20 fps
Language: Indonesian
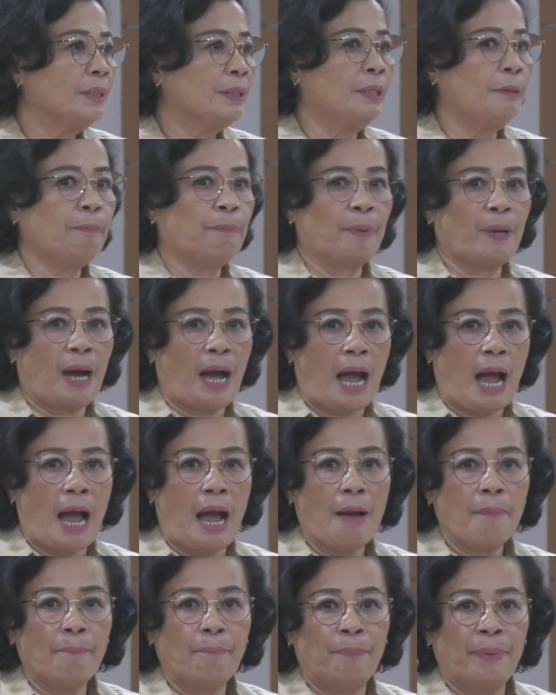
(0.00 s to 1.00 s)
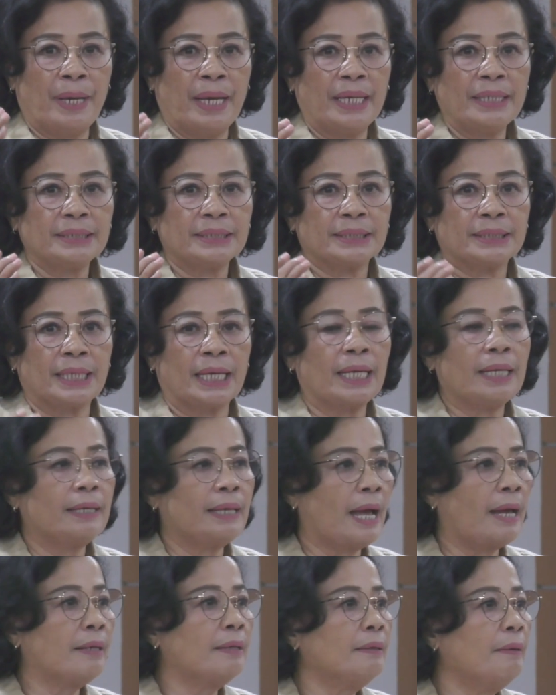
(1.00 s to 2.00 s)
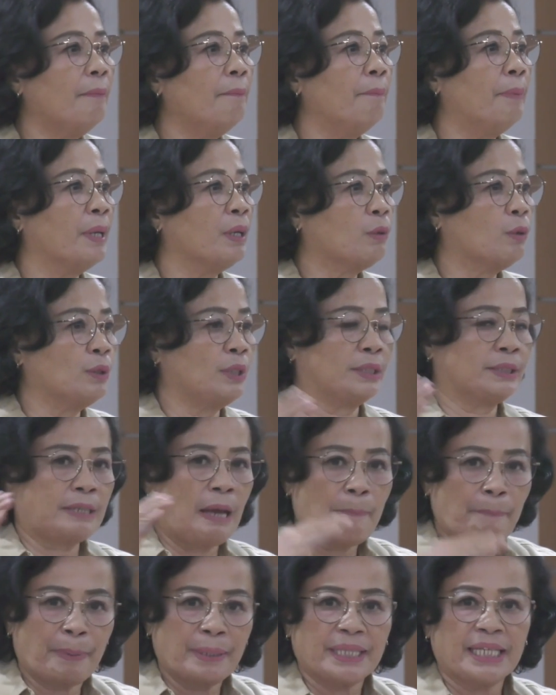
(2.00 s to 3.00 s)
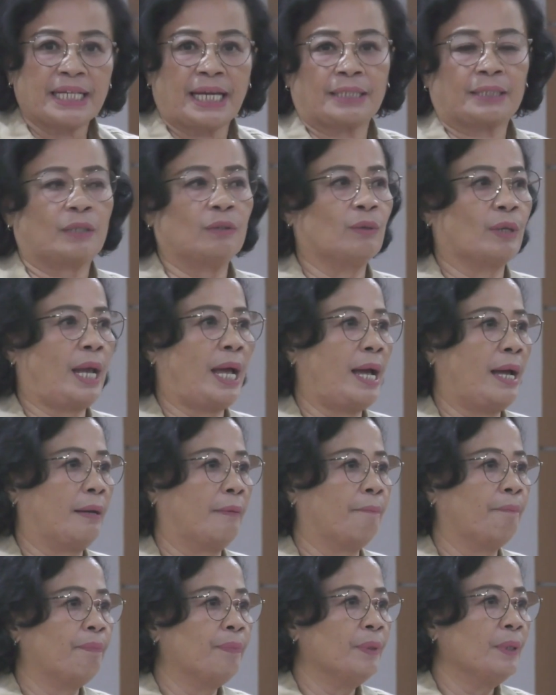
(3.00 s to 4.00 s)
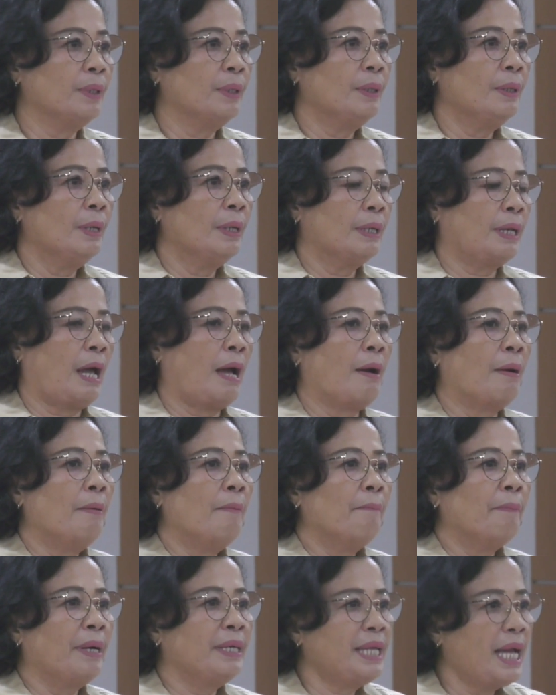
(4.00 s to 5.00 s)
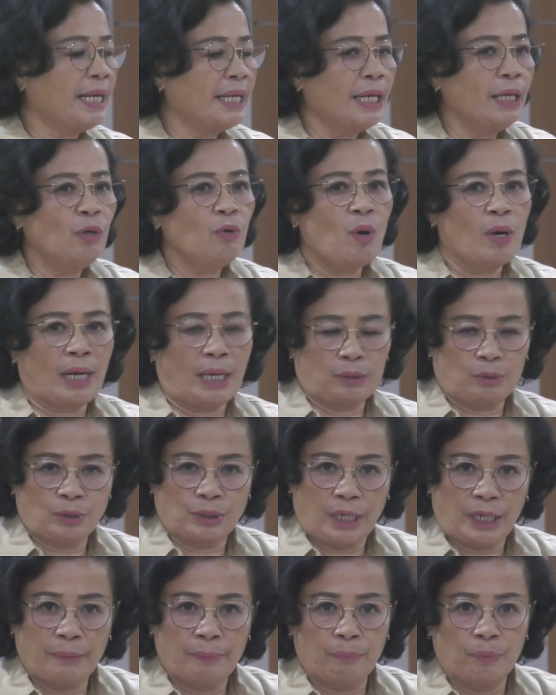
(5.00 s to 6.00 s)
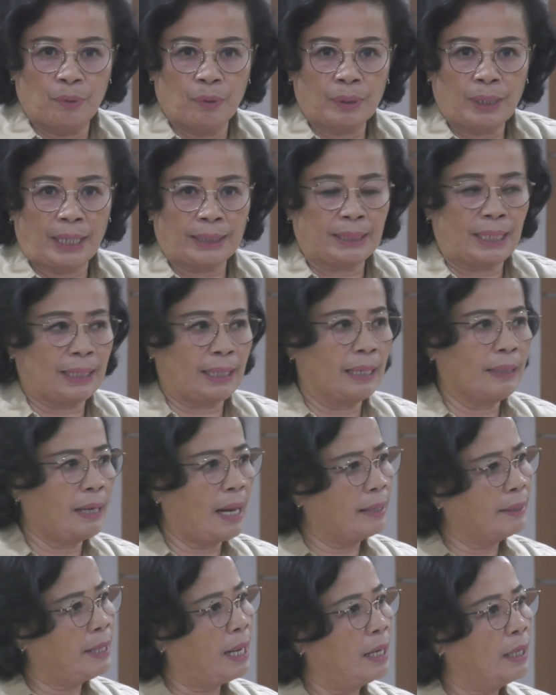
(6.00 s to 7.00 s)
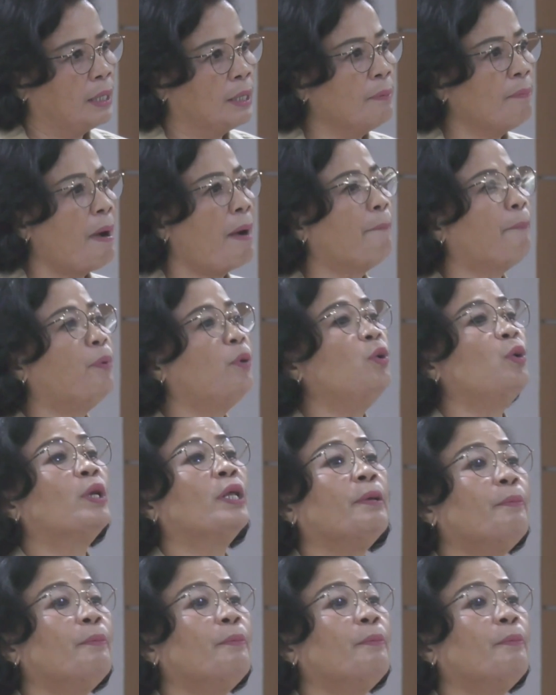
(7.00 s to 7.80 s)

tipe A, B, C, dan berikutnya sampai tidak kelurahan Bayangin 200 ribu, katakan ada 50